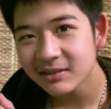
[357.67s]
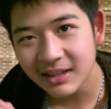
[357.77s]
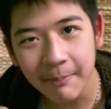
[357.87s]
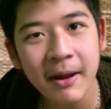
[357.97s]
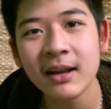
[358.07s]

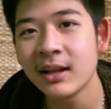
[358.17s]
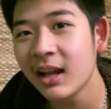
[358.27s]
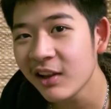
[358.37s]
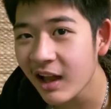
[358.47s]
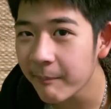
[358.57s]
กับการถ้า
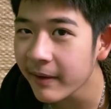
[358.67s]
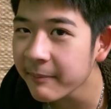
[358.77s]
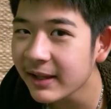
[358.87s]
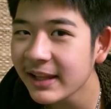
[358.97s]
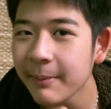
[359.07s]
เราทำให้
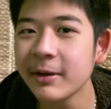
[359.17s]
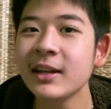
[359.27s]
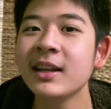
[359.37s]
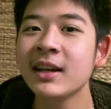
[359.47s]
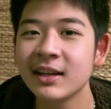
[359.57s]
มันเรียบขึ้นนิ
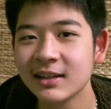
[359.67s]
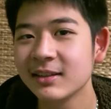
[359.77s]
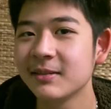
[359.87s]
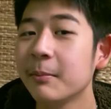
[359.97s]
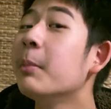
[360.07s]
ดนึง
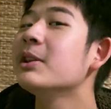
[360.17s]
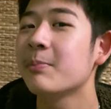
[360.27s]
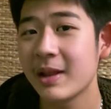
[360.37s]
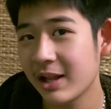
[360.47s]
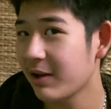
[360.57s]
มันจะ
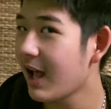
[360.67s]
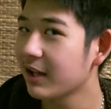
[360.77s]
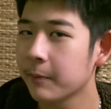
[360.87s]
ปิดในครั้งนั้